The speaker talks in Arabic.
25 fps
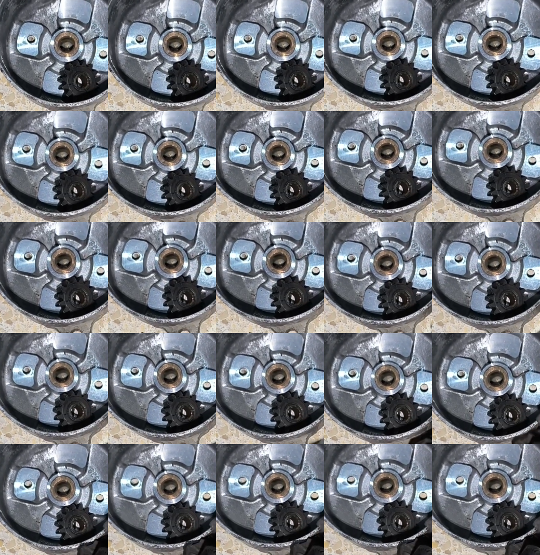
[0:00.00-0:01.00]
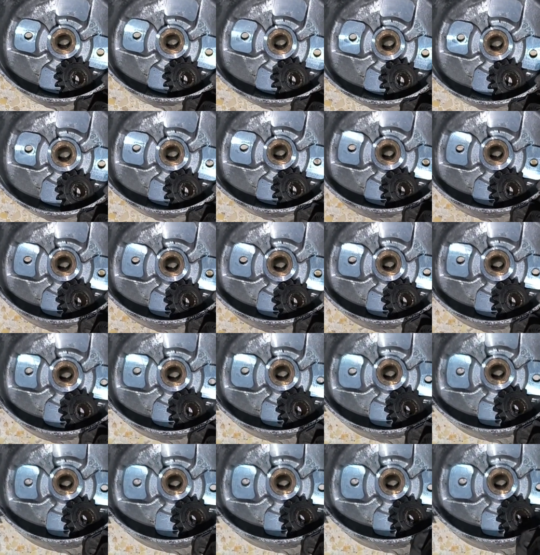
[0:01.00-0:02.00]
اللهنا نفس المشكل
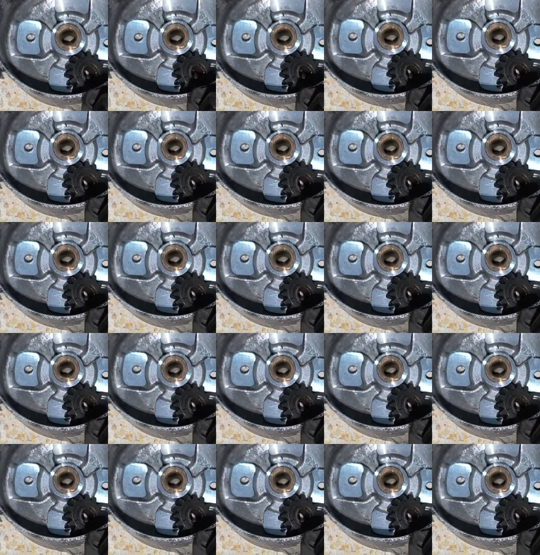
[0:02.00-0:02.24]
ها آه.